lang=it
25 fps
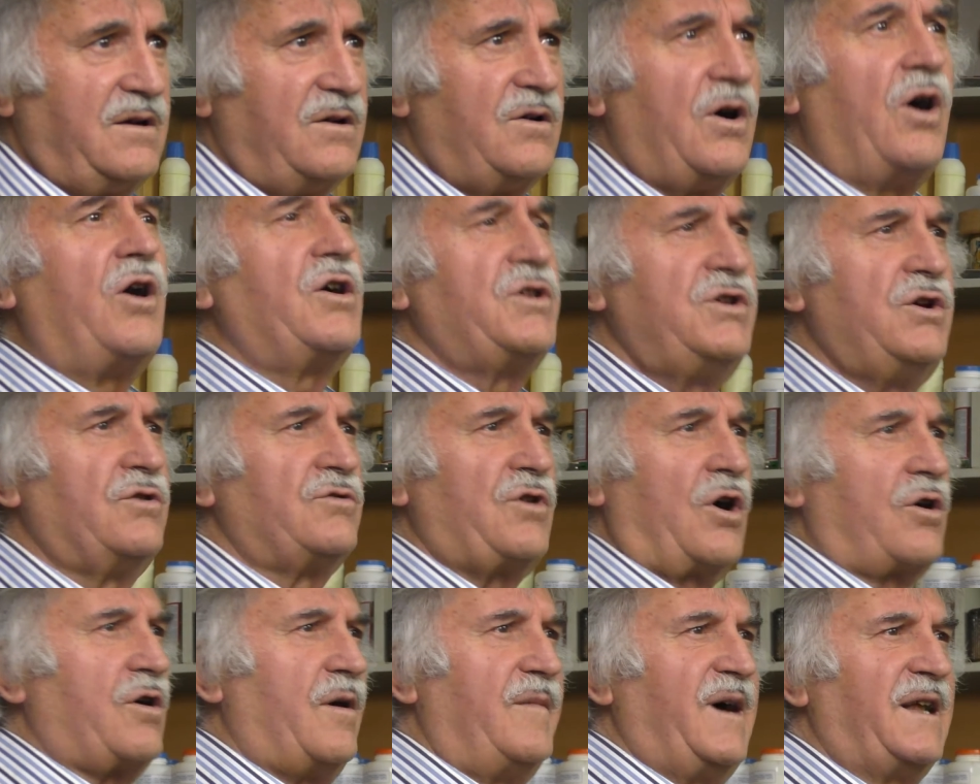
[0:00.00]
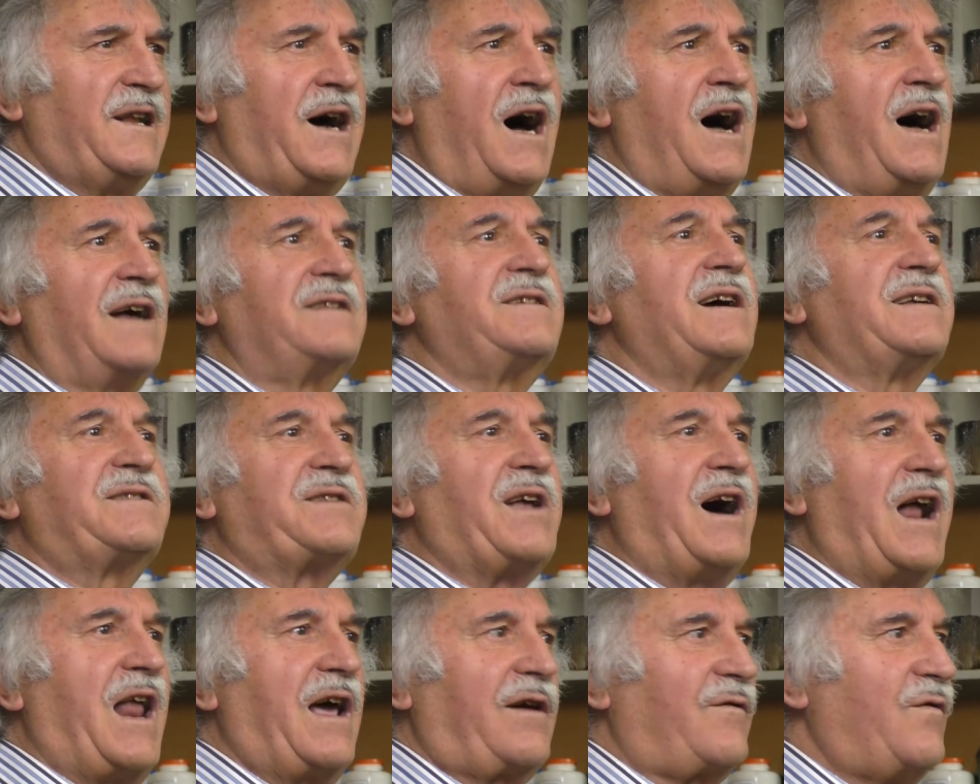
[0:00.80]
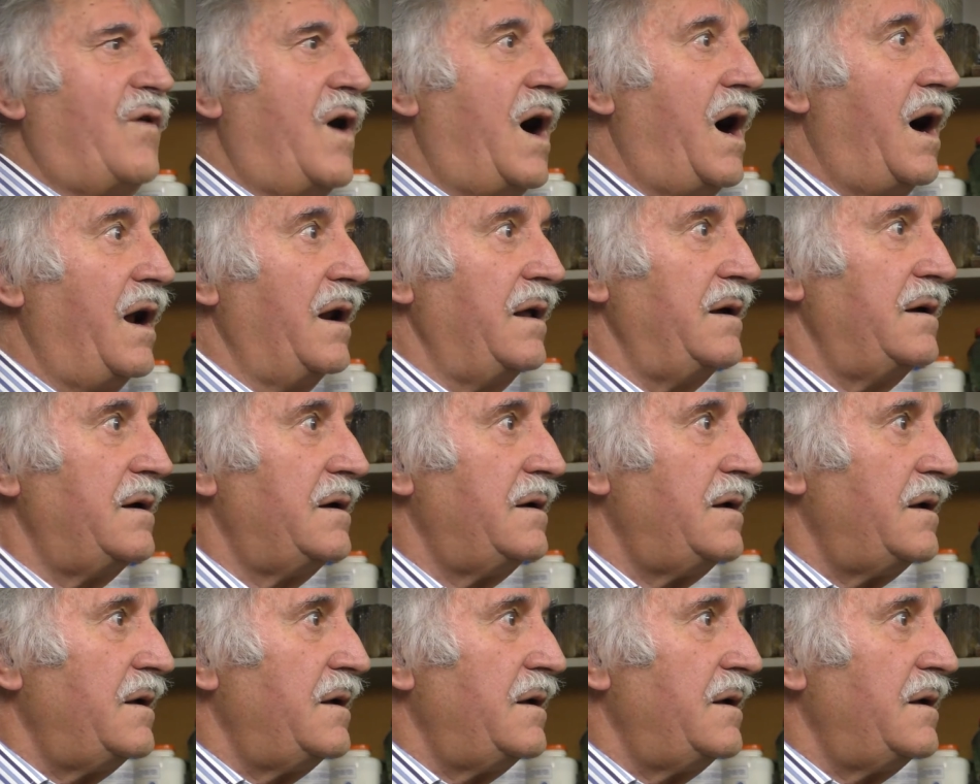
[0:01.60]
Ognuno come nato è tale e quale.